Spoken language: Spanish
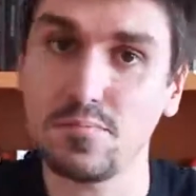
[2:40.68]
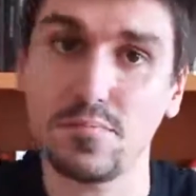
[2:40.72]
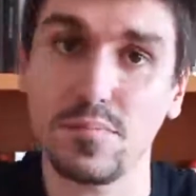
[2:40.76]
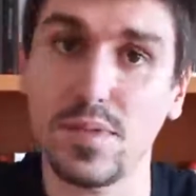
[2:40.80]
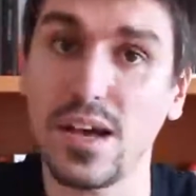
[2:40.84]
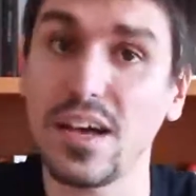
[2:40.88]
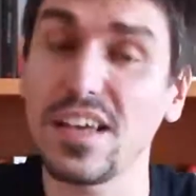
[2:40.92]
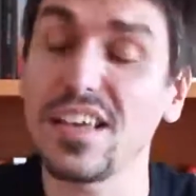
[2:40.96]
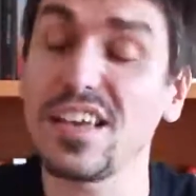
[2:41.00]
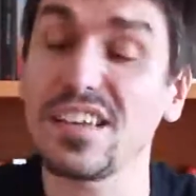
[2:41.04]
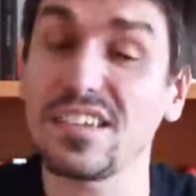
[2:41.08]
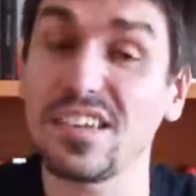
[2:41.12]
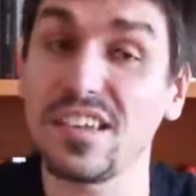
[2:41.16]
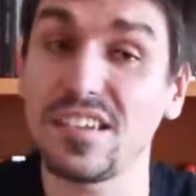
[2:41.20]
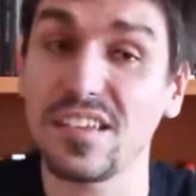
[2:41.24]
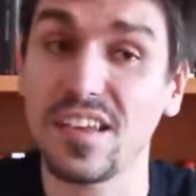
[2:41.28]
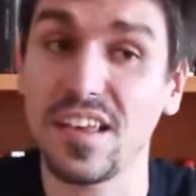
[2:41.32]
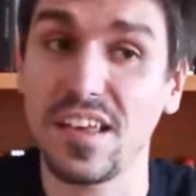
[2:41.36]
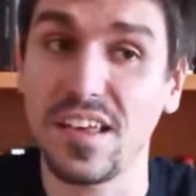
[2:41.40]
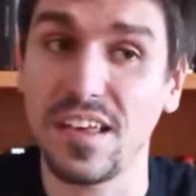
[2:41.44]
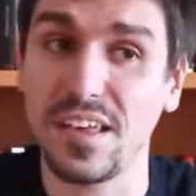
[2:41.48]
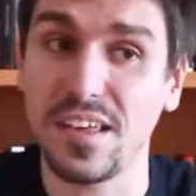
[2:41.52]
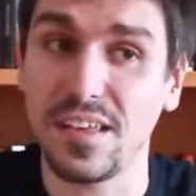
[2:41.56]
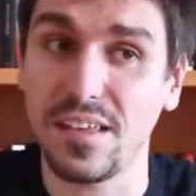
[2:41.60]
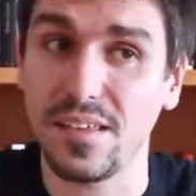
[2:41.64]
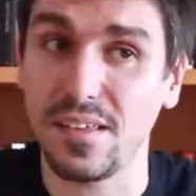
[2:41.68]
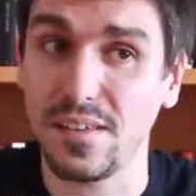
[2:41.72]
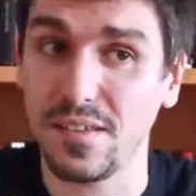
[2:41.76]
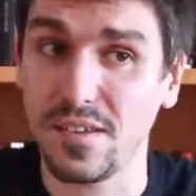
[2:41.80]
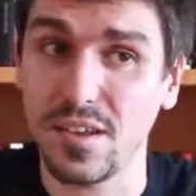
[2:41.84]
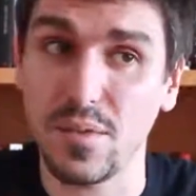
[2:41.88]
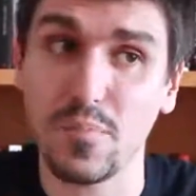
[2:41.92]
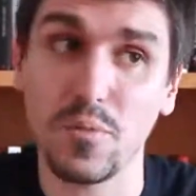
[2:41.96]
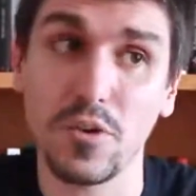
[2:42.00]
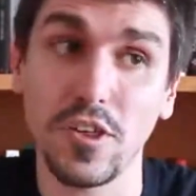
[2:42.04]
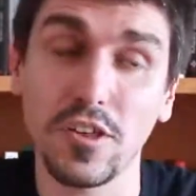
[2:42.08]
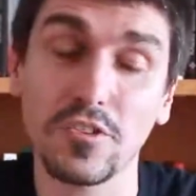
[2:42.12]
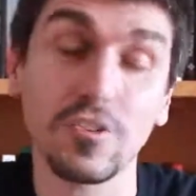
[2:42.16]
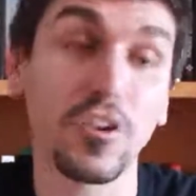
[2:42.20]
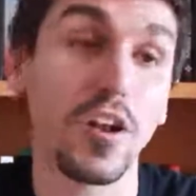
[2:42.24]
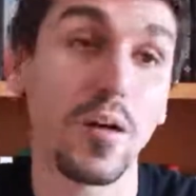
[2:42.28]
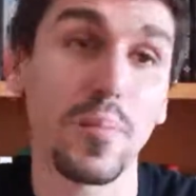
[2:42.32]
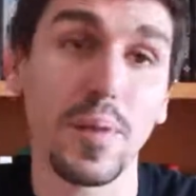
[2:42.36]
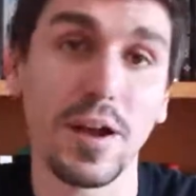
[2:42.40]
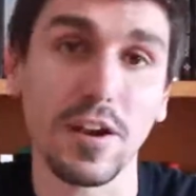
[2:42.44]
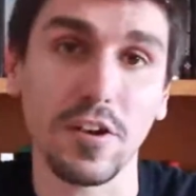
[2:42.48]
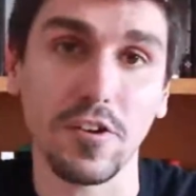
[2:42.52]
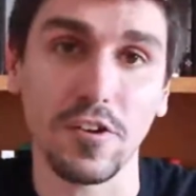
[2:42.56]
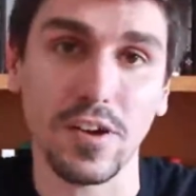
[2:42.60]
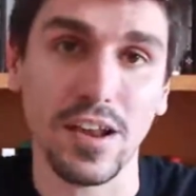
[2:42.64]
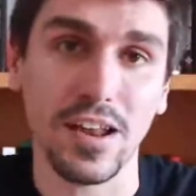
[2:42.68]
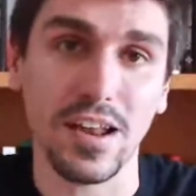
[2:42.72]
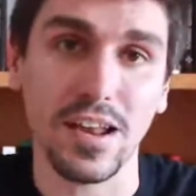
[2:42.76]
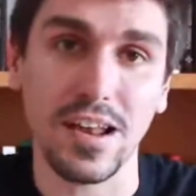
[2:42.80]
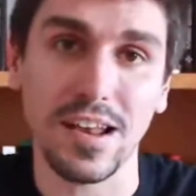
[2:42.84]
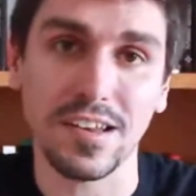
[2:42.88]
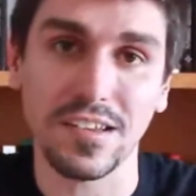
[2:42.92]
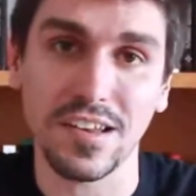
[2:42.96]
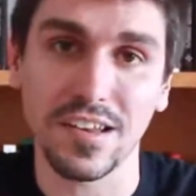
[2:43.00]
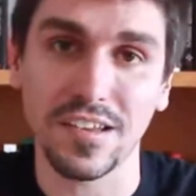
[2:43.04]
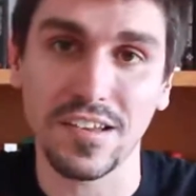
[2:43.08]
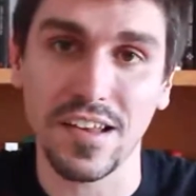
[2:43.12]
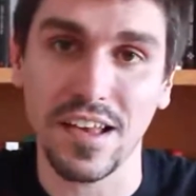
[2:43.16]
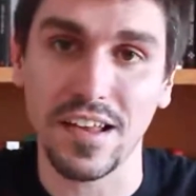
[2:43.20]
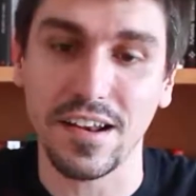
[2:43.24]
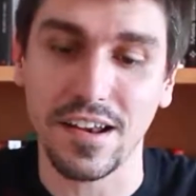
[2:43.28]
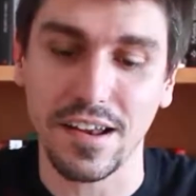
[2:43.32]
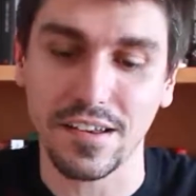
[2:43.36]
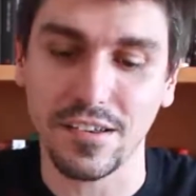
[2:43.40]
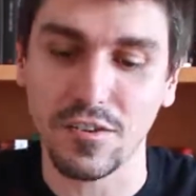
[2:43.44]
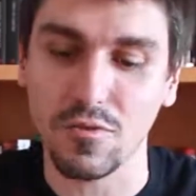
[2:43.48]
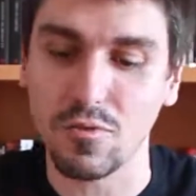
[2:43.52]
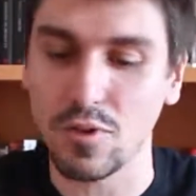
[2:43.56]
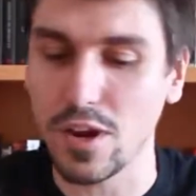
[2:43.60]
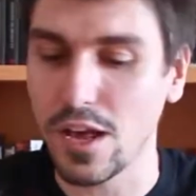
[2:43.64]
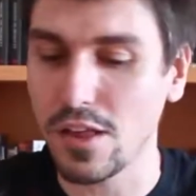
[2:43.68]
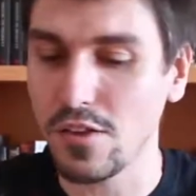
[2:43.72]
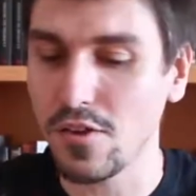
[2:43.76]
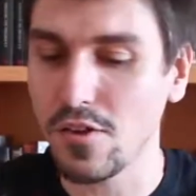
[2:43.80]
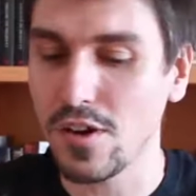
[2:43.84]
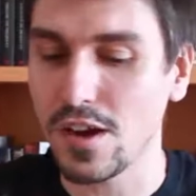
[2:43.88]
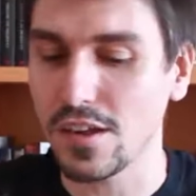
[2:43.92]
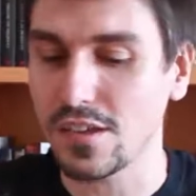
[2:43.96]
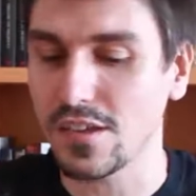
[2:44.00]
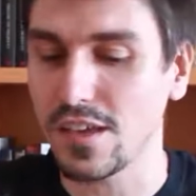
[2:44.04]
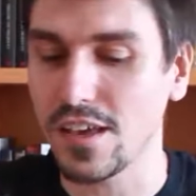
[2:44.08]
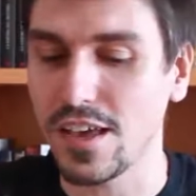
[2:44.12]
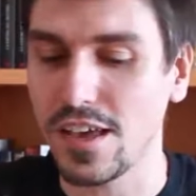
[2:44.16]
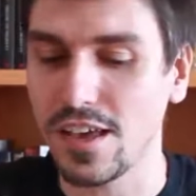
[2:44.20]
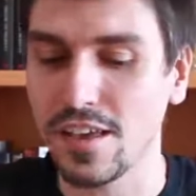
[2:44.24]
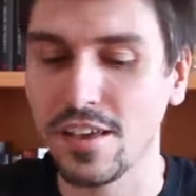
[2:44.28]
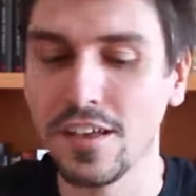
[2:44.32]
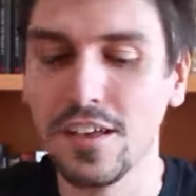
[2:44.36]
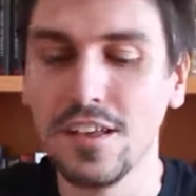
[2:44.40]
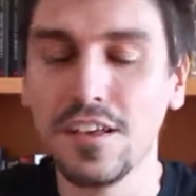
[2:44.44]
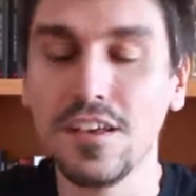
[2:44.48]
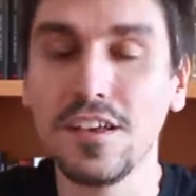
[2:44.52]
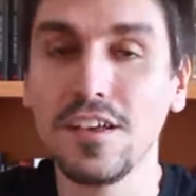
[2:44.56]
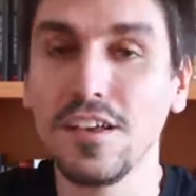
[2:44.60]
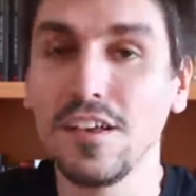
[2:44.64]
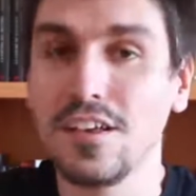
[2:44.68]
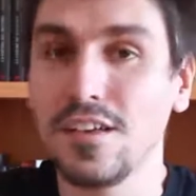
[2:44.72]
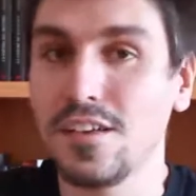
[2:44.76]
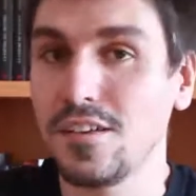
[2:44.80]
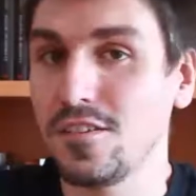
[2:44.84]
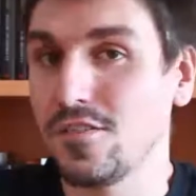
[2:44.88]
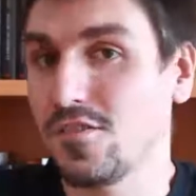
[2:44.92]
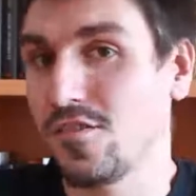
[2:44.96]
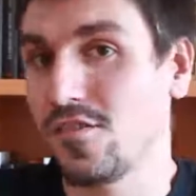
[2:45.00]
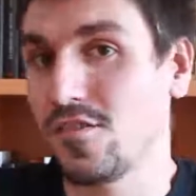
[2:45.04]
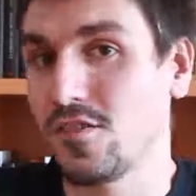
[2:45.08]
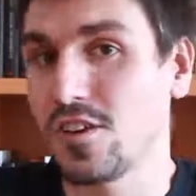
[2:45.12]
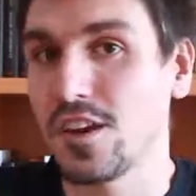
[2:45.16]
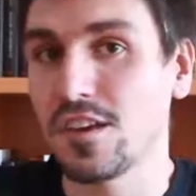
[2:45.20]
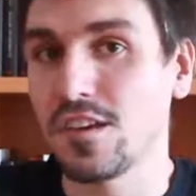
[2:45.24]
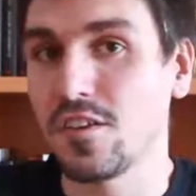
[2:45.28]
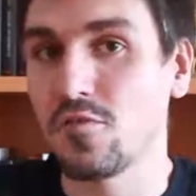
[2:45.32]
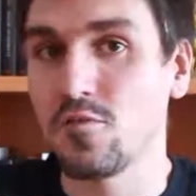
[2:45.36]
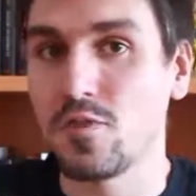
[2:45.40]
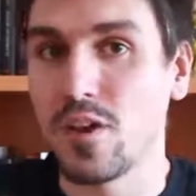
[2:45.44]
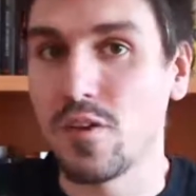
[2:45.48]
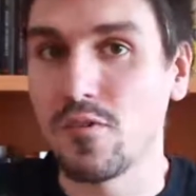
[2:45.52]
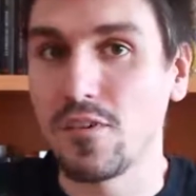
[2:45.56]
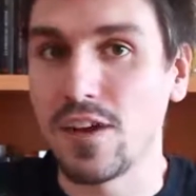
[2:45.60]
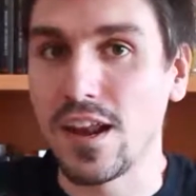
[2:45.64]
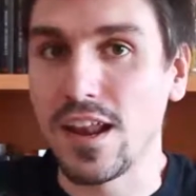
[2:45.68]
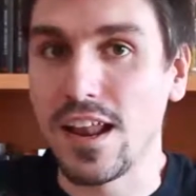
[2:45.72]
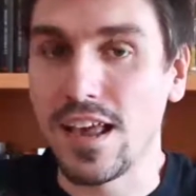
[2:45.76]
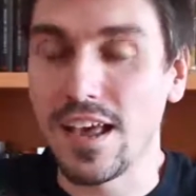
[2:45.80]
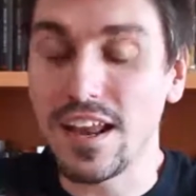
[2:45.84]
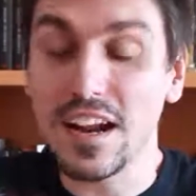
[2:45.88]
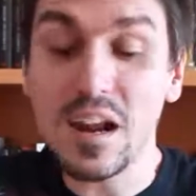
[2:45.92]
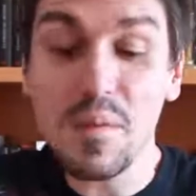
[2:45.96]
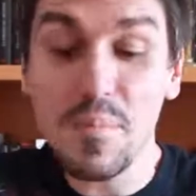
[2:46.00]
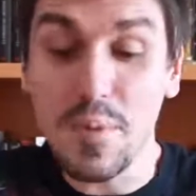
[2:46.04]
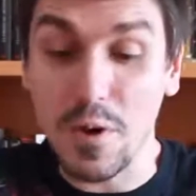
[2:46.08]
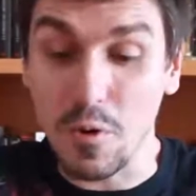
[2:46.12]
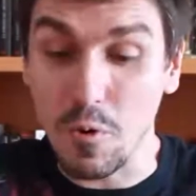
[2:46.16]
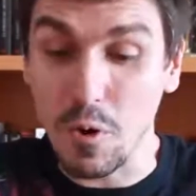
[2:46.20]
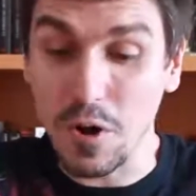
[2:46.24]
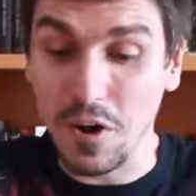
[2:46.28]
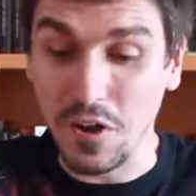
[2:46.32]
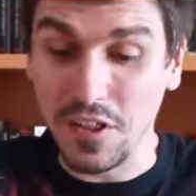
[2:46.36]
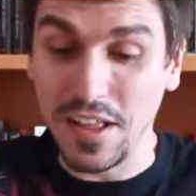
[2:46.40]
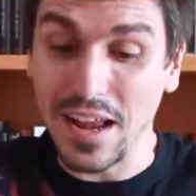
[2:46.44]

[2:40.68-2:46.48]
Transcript: Ahí se puede solapar con el SSR asegurado, así que no nos asegura un LR, pero bueno,